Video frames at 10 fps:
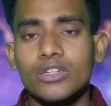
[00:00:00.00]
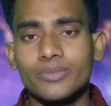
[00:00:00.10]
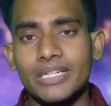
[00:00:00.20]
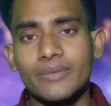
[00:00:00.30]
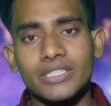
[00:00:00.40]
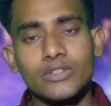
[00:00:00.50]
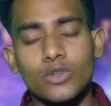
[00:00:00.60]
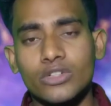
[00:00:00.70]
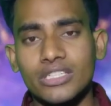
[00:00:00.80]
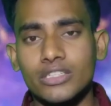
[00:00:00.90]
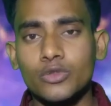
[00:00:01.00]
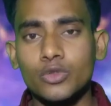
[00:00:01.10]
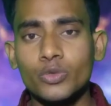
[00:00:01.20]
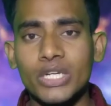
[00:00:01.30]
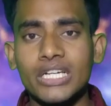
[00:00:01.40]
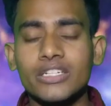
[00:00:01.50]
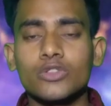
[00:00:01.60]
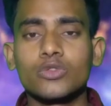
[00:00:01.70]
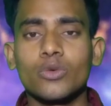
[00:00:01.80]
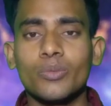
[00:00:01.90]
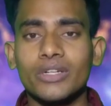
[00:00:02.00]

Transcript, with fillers: और स्पाइडरमैन की रोस्ट आ जाती है कुछ भी करके जो उसको